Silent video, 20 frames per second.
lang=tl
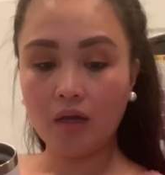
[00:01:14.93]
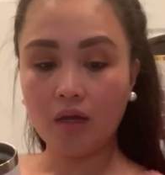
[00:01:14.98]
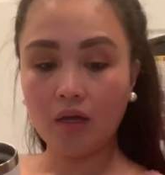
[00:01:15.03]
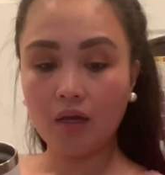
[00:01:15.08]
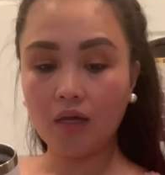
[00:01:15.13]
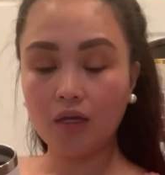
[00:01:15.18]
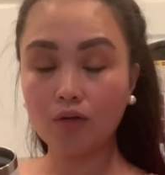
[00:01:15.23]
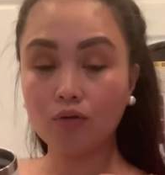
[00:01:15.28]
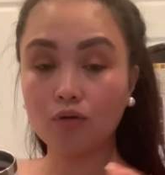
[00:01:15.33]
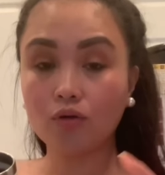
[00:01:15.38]

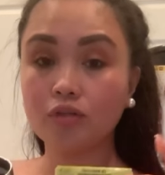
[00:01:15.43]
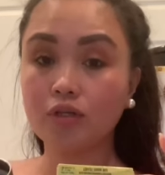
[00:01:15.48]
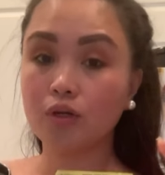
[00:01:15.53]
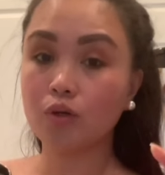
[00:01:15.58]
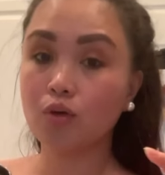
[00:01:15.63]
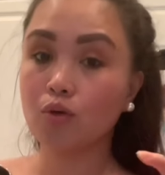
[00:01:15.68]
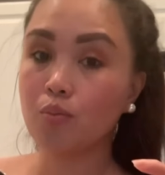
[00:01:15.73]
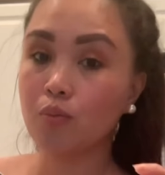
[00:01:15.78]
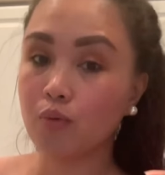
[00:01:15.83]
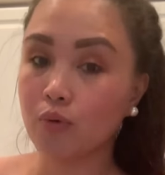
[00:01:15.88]
In-order
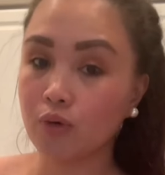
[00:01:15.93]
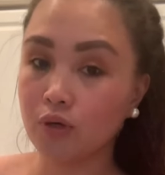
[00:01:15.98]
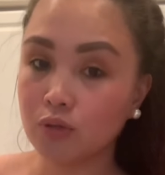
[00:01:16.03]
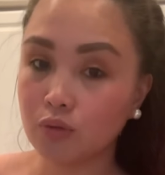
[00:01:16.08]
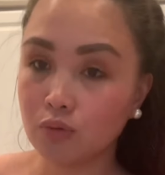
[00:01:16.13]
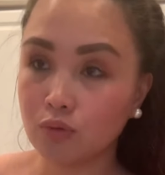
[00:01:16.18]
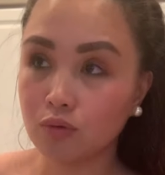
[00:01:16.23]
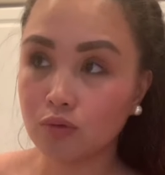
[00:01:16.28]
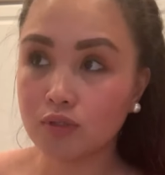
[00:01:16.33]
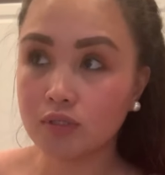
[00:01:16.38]
ko po
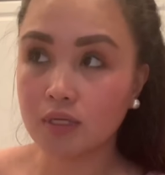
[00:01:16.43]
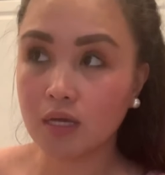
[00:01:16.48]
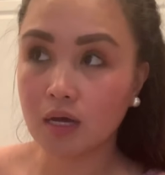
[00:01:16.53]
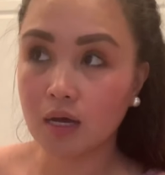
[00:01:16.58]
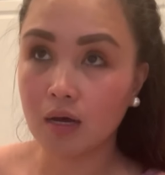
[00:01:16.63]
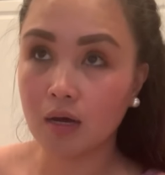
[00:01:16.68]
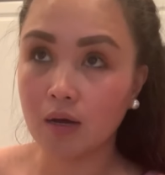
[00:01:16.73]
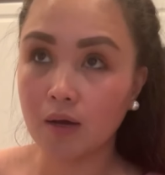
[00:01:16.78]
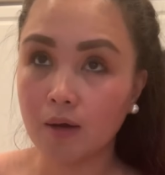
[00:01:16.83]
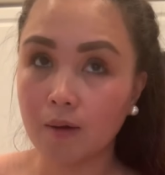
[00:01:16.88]
ito
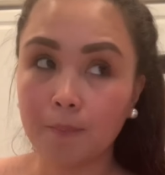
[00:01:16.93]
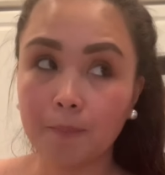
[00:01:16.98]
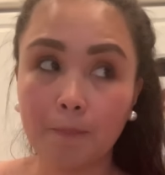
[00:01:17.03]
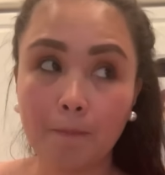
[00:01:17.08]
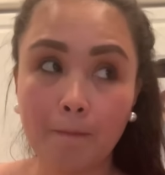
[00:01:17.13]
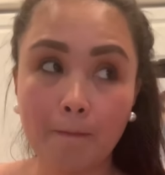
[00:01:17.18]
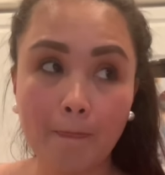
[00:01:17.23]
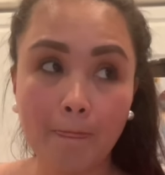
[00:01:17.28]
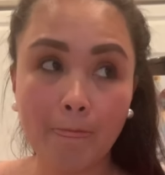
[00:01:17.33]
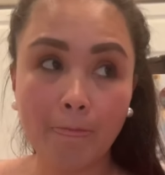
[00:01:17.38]
sa
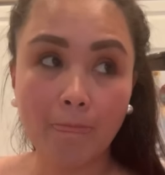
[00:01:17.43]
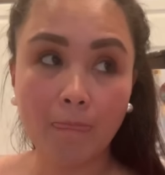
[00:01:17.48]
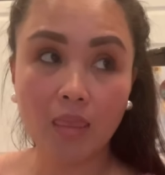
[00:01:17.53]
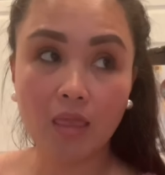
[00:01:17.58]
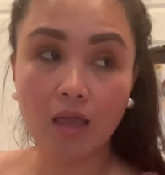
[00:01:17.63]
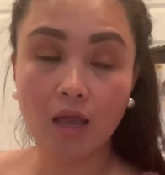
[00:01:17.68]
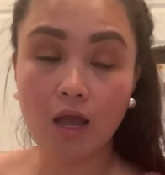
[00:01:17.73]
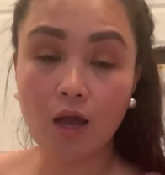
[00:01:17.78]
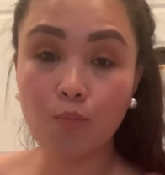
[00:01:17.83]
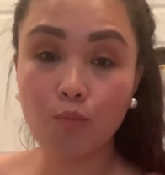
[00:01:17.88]

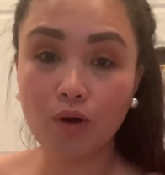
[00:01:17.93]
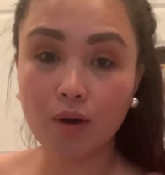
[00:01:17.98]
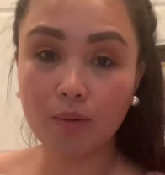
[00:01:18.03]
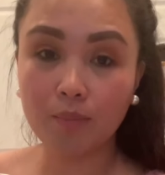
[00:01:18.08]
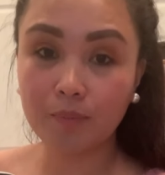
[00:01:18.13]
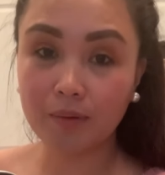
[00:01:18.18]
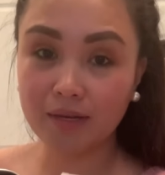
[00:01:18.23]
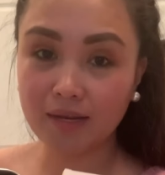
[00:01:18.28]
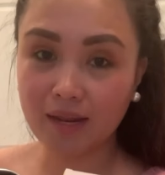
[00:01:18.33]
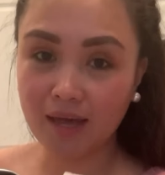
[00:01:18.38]
kapwa
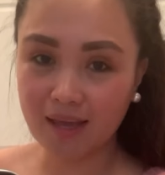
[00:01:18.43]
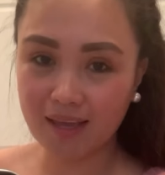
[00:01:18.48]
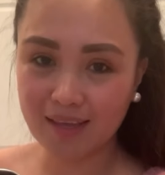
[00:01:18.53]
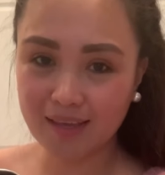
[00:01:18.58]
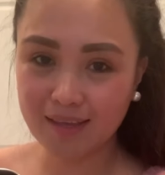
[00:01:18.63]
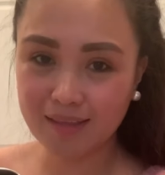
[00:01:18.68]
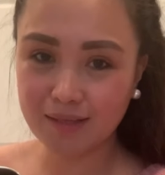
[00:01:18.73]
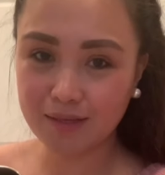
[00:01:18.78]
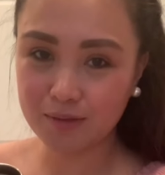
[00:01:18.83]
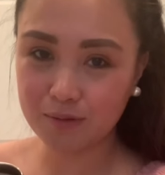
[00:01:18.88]

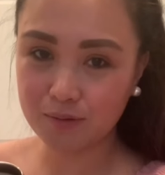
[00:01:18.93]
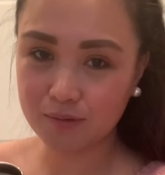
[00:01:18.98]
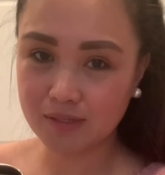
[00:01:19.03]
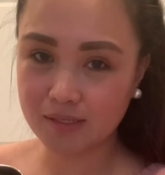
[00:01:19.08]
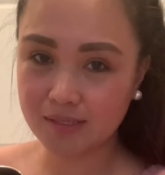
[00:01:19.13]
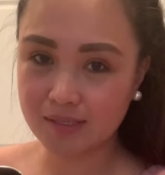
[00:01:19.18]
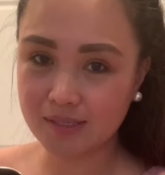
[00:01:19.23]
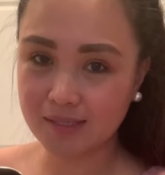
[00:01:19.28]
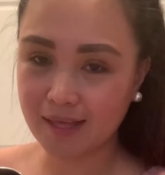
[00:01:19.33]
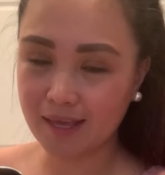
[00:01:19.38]
Pinay dito sa
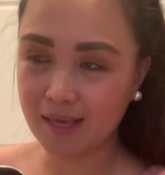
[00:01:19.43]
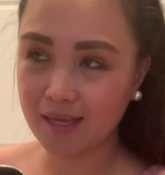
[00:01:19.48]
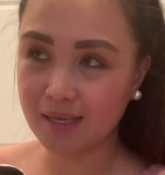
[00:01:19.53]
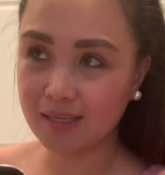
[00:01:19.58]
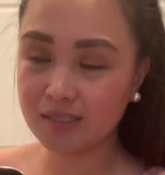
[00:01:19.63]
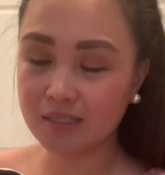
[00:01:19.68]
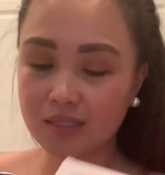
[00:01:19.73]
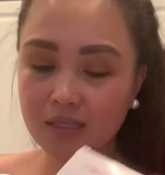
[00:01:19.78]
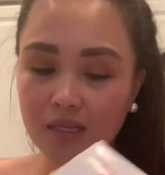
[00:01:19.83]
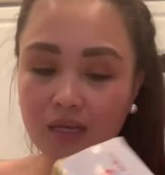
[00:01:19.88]

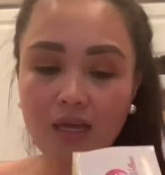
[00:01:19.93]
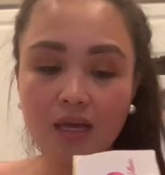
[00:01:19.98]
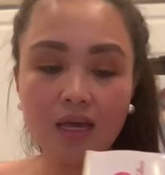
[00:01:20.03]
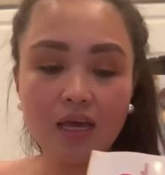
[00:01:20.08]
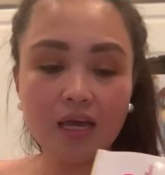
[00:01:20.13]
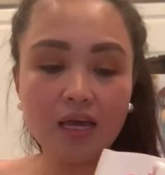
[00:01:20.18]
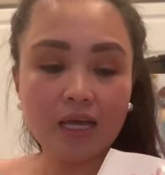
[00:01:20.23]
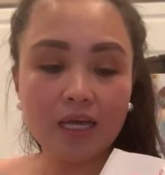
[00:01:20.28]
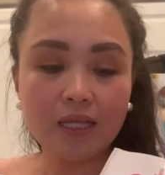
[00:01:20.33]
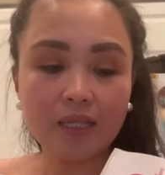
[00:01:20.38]
States.
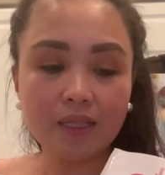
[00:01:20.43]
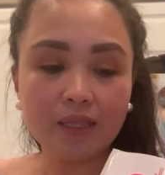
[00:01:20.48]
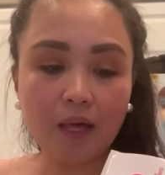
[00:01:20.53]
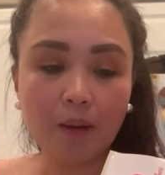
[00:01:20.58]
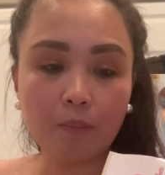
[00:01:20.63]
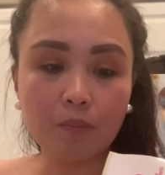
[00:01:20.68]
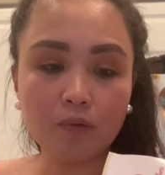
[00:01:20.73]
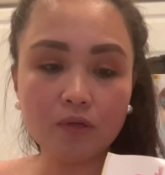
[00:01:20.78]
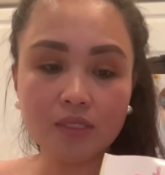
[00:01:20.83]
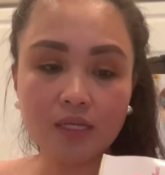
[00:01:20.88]

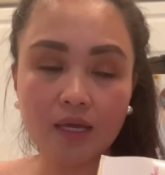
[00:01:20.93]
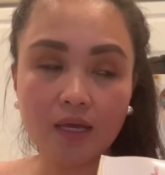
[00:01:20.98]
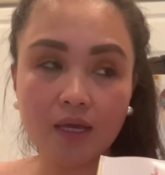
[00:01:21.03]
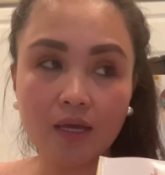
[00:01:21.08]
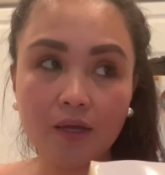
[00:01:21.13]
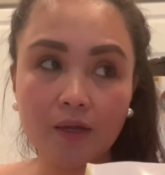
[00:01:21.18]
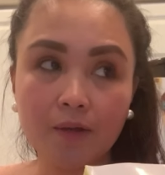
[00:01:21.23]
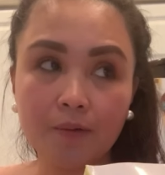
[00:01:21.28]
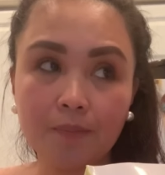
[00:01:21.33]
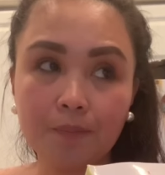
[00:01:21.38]
Tapos
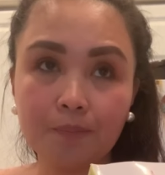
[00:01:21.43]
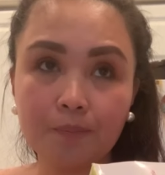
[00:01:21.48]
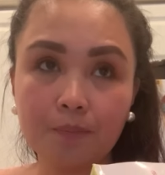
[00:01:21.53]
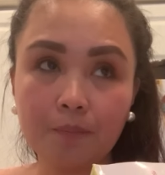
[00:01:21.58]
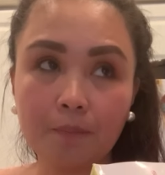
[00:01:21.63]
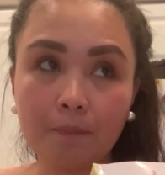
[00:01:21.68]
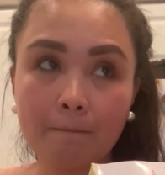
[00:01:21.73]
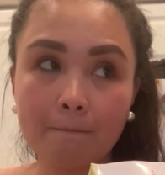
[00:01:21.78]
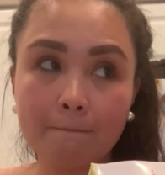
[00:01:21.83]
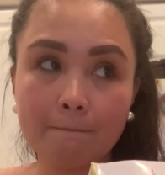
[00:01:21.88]
ay
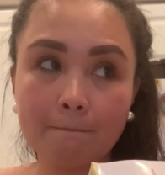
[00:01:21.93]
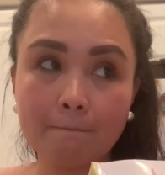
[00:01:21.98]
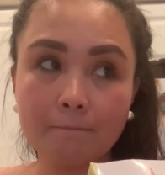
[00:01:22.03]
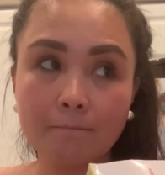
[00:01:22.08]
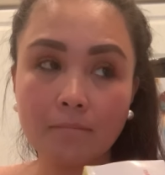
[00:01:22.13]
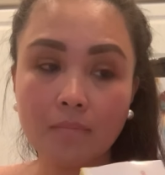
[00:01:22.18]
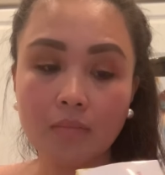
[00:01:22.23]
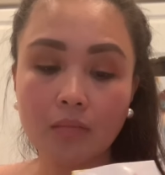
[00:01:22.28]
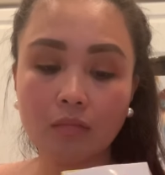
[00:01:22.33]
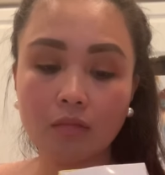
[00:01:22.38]

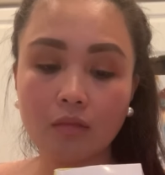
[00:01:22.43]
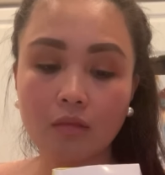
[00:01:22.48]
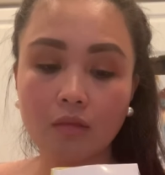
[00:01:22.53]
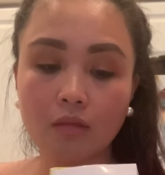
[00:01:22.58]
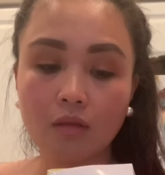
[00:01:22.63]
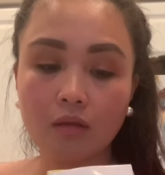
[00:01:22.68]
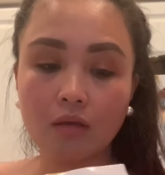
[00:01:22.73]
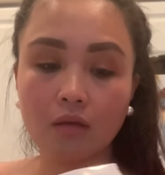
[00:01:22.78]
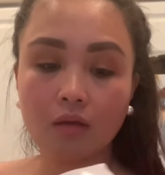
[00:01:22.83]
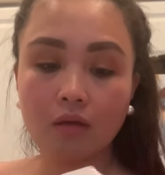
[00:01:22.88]

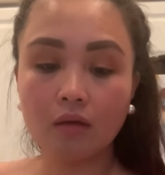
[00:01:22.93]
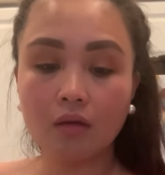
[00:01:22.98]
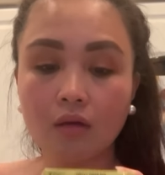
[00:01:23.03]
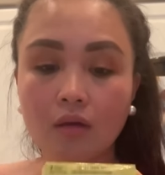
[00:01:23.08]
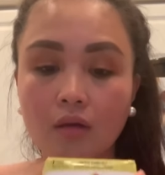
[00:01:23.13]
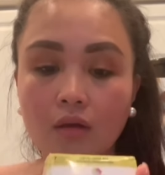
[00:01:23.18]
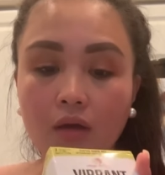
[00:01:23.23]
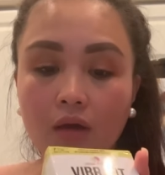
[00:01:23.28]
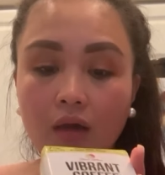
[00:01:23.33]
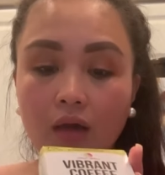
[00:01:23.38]

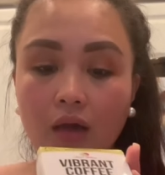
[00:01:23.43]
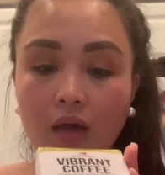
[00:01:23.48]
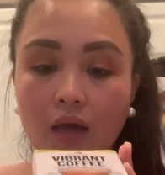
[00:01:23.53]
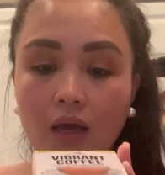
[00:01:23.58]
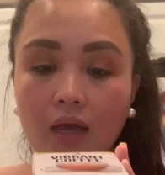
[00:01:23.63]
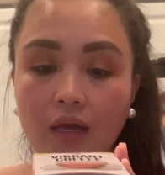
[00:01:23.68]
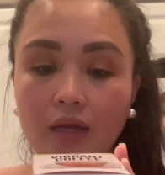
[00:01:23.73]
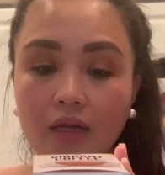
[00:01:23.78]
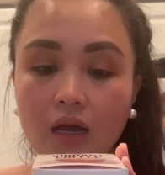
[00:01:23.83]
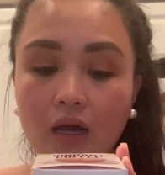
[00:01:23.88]

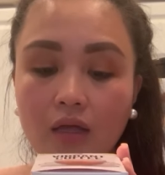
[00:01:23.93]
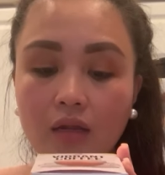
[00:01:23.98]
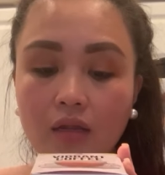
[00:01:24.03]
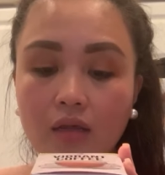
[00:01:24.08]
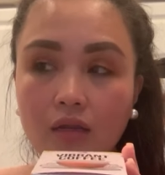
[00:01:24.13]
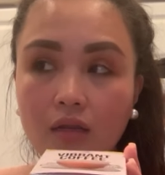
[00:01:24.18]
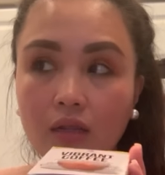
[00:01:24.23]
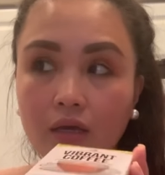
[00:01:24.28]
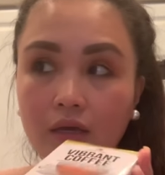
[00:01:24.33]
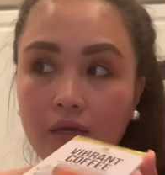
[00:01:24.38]
eh, I got
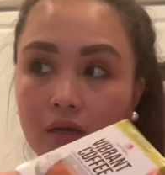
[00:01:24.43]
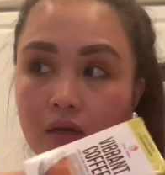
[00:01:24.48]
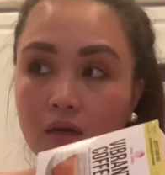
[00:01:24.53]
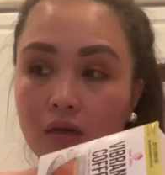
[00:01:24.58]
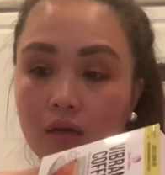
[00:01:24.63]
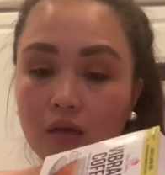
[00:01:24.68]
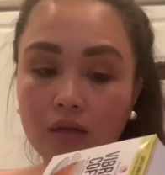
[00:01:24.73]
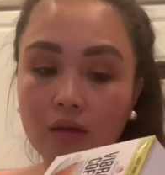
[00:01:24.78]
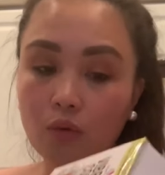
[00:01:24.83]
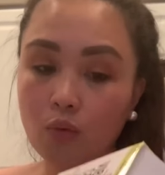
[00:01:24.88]
it like
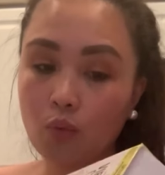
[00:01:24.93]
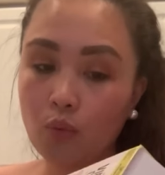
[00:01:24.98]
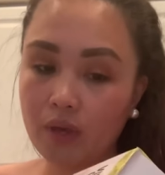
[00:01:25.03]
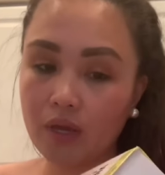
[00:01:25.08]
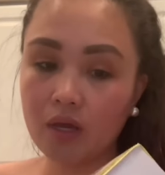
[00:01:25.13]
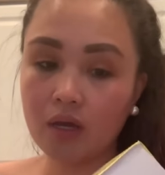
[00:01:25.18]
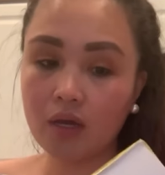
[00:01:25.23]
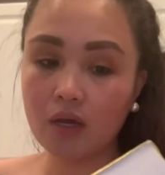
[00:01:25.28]
in a week.